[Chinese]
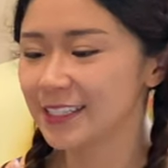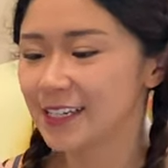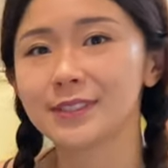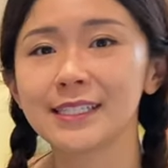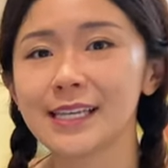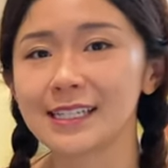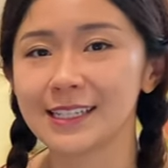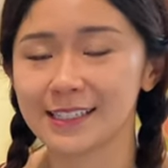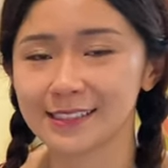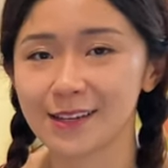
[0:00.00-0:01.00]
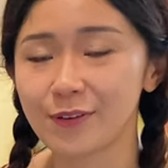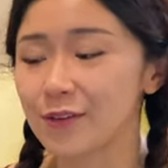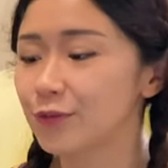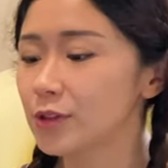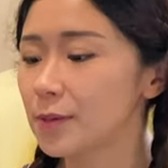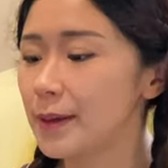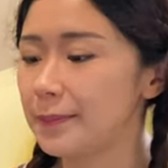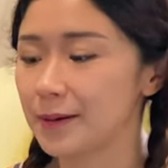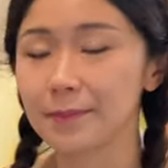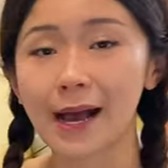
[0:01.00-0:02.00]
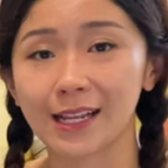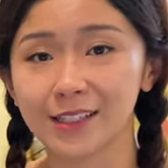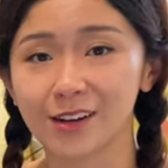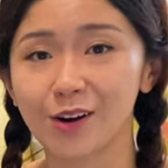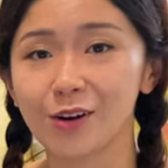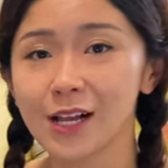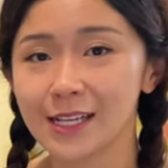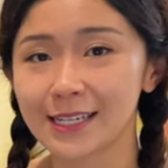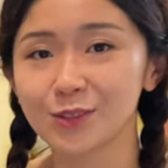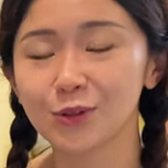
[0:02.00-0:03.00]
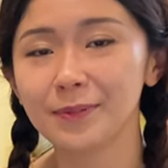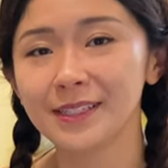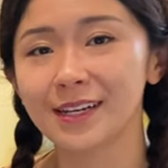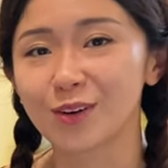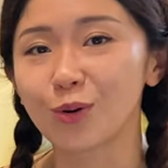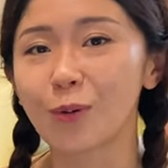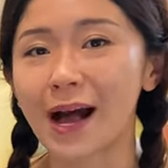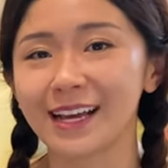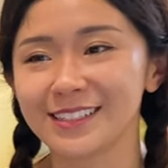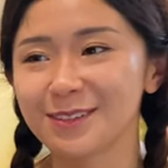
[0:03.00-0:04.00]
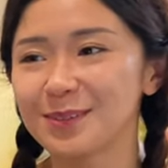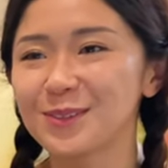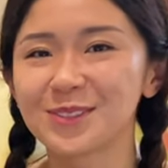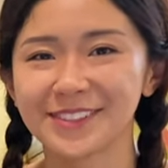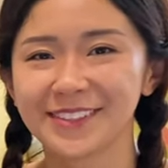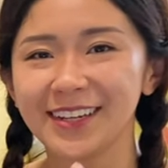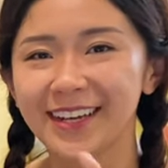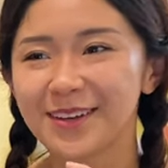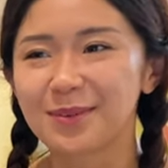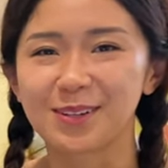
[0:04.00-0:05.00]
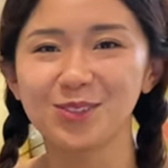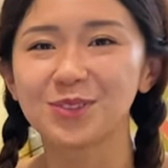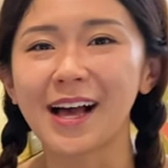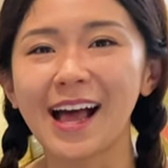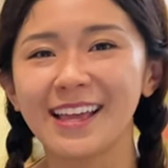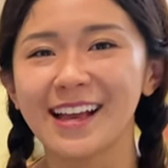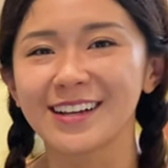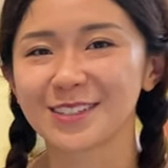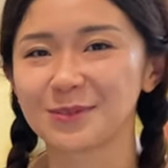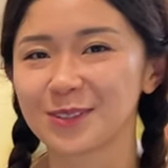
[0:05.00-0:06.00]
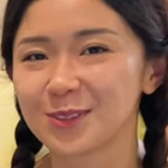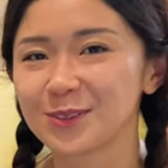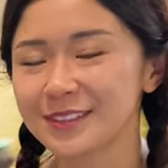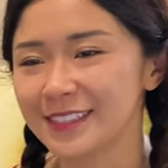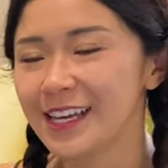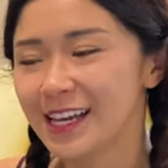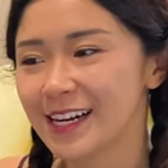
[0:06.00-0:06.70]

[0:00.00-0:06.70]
有些眼点在反复的被别人爬了以后，它就会变得很滑，上面都是别人出的汗呀什么的东西。